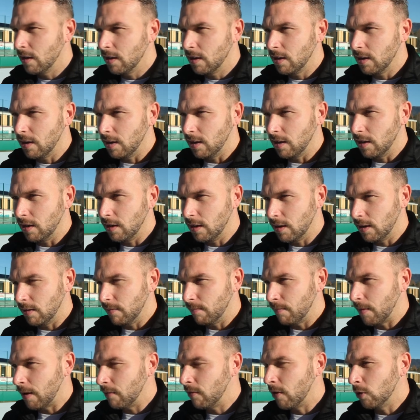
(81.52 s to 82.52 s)
eh,
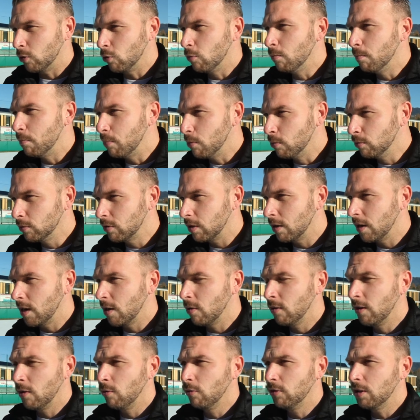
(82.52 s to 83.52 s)
ha fatto un punto nelle,
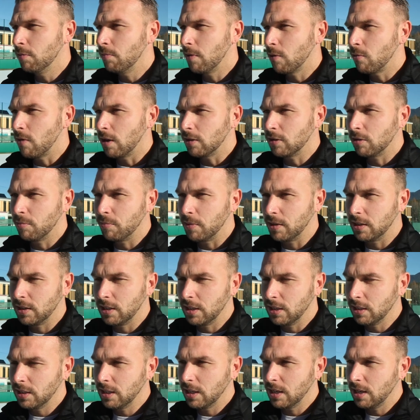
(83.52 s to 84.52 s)
nelle, ultime quattro
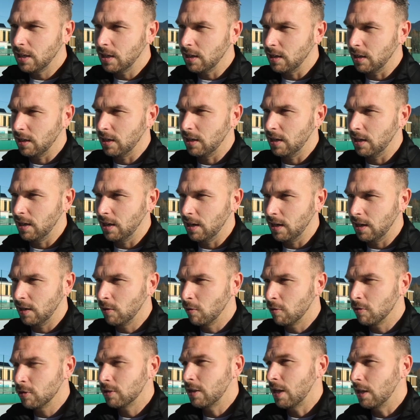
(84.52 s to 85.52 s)
partite e
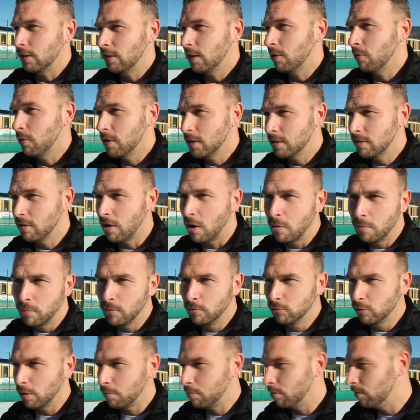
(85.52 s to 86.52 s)
nonostante questo ha un
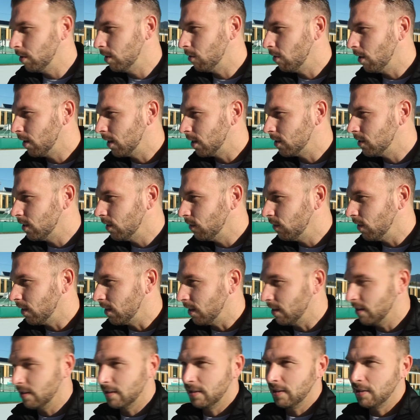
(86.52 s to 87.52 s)
punto più di noi in classifica
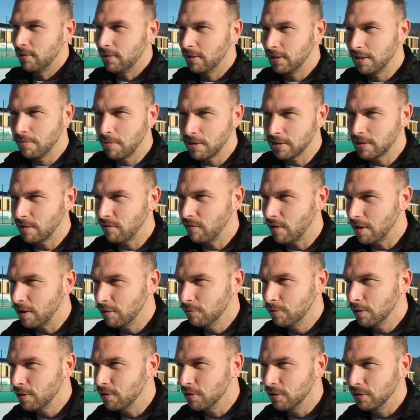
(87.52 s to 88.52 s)
e quindi basta fare
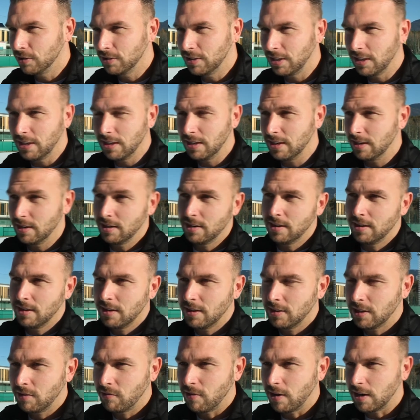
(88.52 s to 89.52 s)
due conti
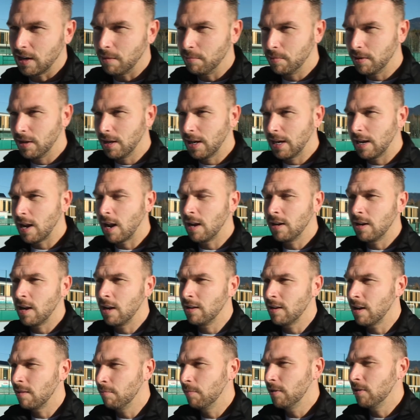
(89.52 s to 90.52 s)
ti fa capire che
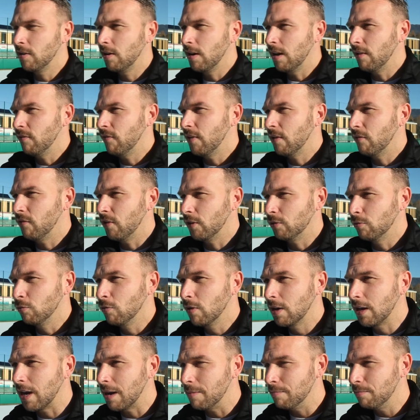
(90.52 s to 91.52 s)
l'Albino F ha fatto un
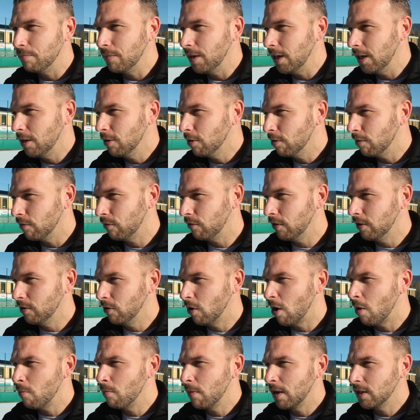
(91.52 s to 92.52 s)
cammino fino
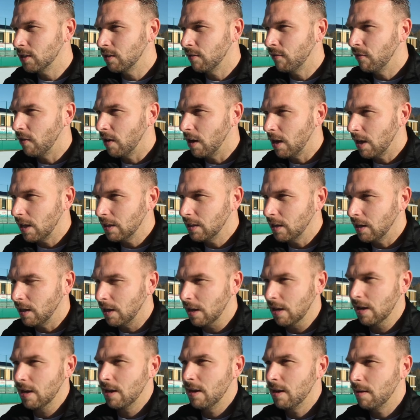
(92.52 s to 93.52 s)
a un mese fa
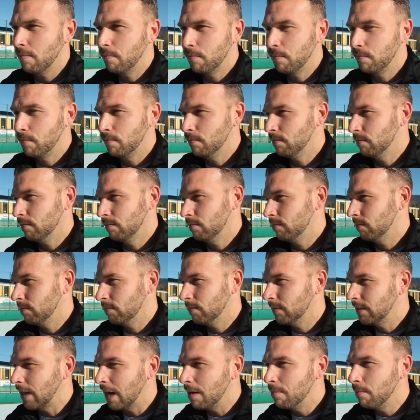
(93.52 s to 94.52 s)
da,
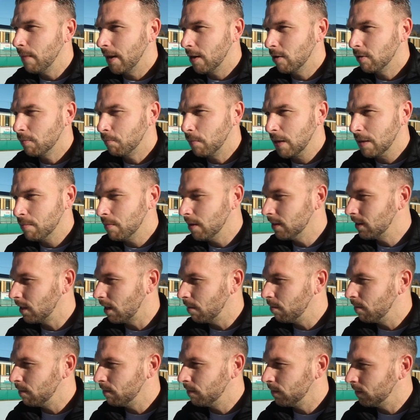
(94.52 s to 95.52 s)
da almeno le prime tre,
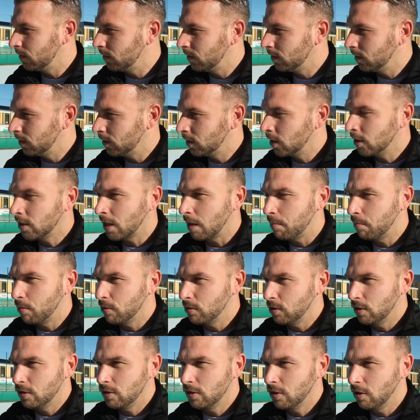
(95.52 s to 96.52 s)
mm, tre
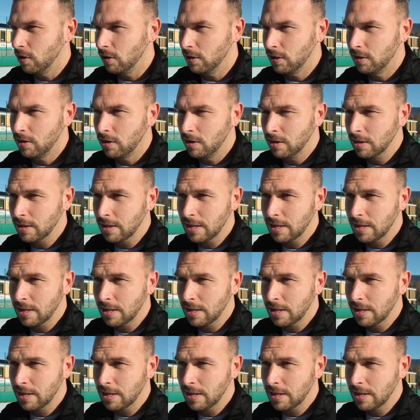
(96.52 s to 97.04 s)
posizioni no?